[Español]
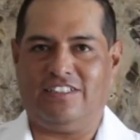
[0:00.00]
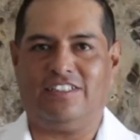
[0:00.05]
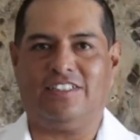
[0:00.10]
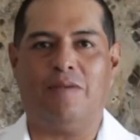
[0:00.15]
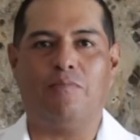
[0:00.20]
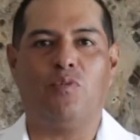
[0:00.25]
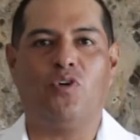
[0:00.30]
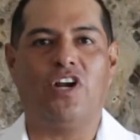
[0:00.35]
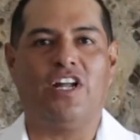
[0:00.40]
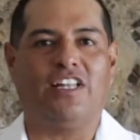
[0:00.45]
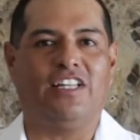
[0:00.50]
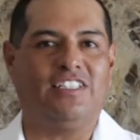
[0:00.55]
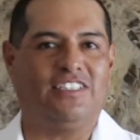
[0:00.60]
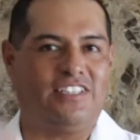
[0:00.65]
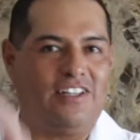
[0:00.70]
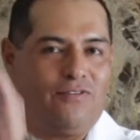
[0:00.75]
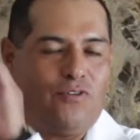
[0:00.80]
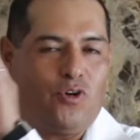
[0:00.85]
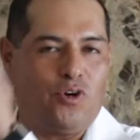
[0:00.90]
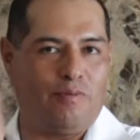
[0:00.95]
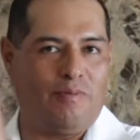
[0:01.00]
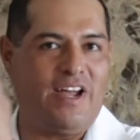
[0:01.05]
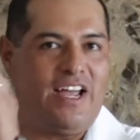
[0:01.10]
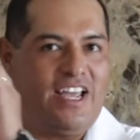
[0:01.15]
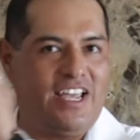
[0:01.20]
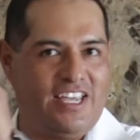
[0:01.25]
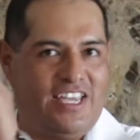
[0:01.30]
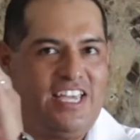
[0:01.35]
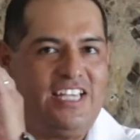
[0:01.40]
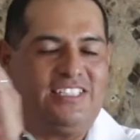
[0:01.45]
Se embonan de esta forma
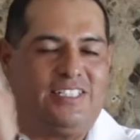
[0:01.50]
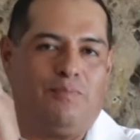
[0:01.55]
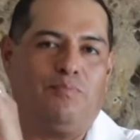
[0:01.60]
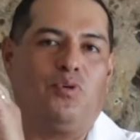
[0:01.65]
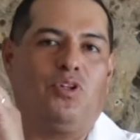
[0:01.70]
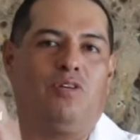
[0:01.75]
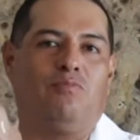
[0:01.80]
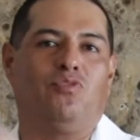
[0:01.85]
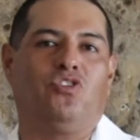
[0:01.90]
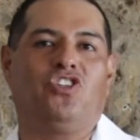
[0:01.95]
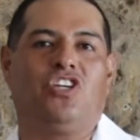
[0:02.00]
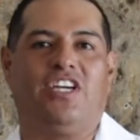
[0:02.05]
y así podemos